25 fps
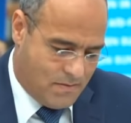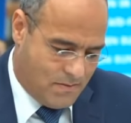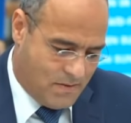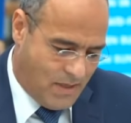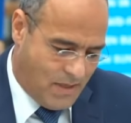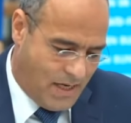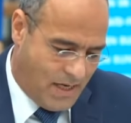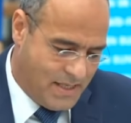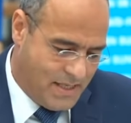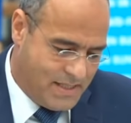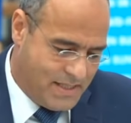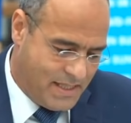äh,
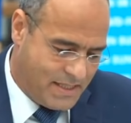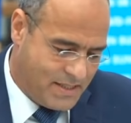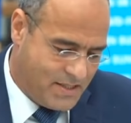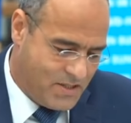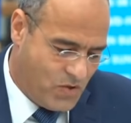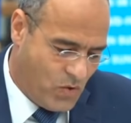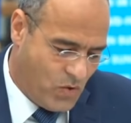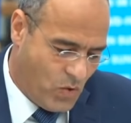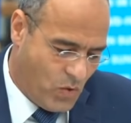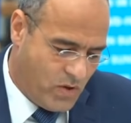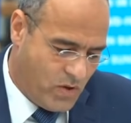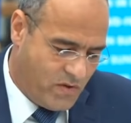ja,
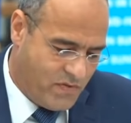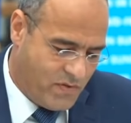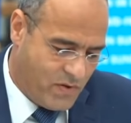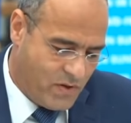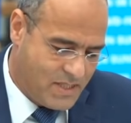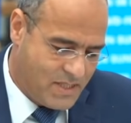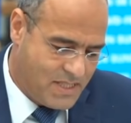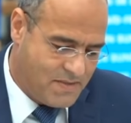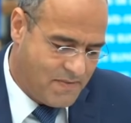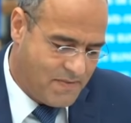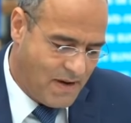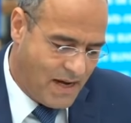Injektion
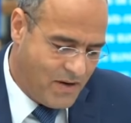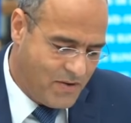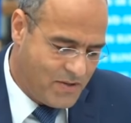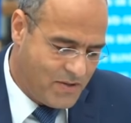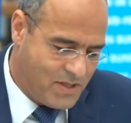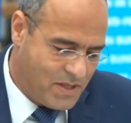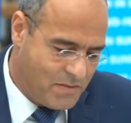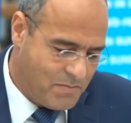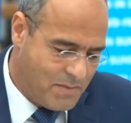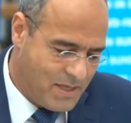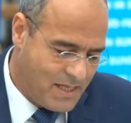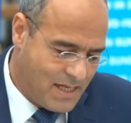von
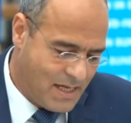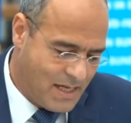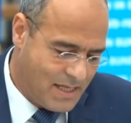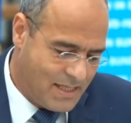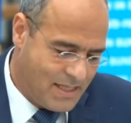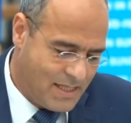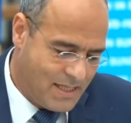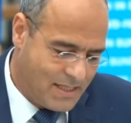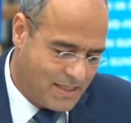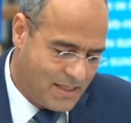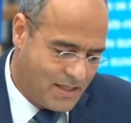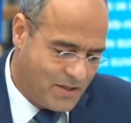200
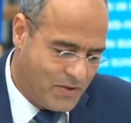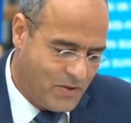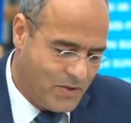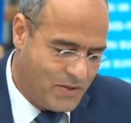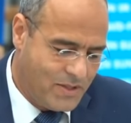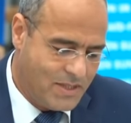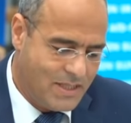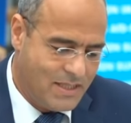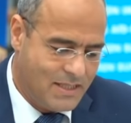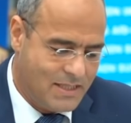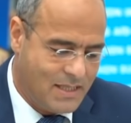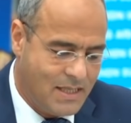Milliarden
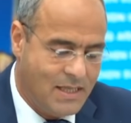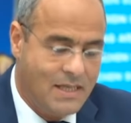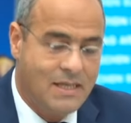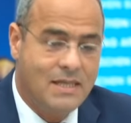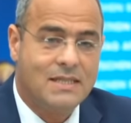angekündigt.